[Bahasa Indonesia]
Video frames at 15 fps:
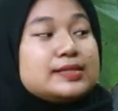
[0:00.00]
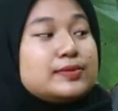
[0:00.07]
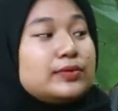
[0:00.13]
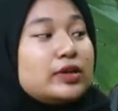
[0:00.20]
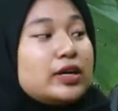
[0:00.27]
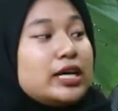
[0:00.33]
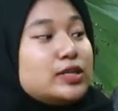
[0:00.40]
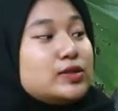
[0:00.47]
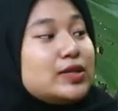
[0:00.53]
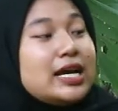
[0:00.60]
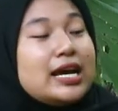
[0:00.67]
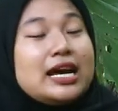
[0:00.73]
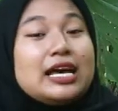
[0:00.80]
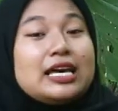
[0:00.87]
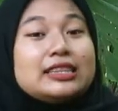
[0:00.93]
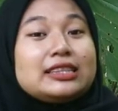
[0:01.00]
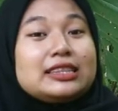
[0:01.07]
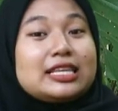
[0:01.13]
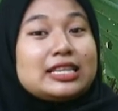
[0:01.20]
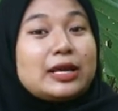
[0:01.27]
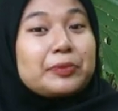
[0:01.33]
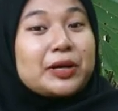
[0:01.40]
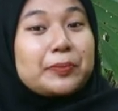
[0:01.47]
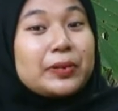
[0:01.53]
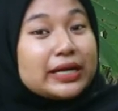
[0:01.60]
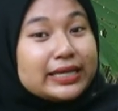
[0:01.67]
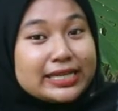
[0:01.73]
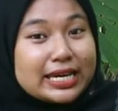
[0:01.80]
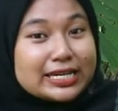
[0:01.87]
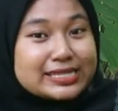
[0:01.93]
semoga juga tetap
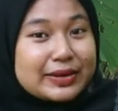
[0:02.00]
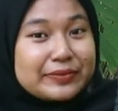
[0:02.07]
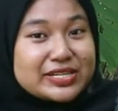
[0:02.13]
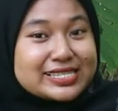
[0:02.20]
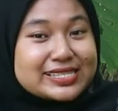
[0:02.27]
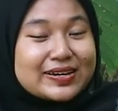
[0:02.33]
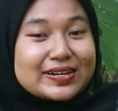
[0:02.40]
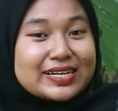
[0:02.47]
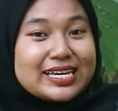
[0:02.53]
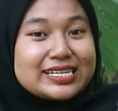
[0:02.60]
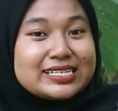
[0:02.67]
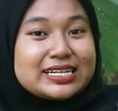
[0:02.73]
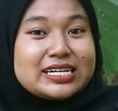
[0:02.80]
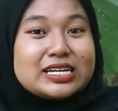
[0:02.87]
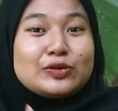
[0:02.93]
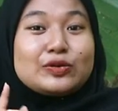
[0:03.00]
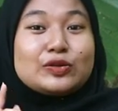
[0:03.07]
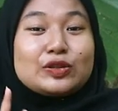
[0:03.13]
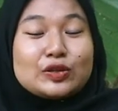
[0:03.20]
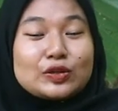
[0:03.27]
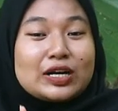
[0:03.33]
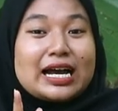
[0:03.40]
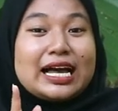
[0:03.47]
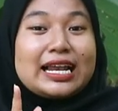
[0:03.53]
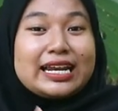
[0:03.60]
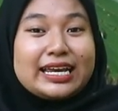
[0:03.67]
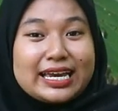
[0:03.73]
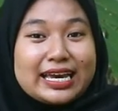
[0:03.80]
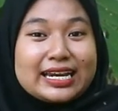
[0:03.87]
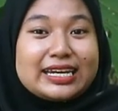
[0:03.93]
kebagian sama stoknya jadi untuk
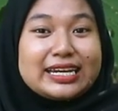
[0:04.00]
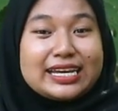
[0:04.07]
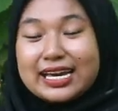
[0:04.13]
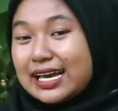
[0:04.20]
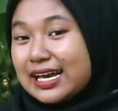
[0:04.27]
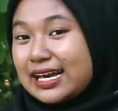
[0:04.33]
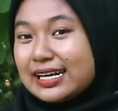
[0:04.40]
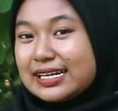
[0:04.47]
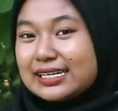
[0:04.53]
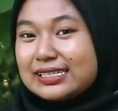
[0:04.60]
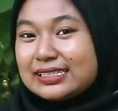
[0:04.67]
kalian yang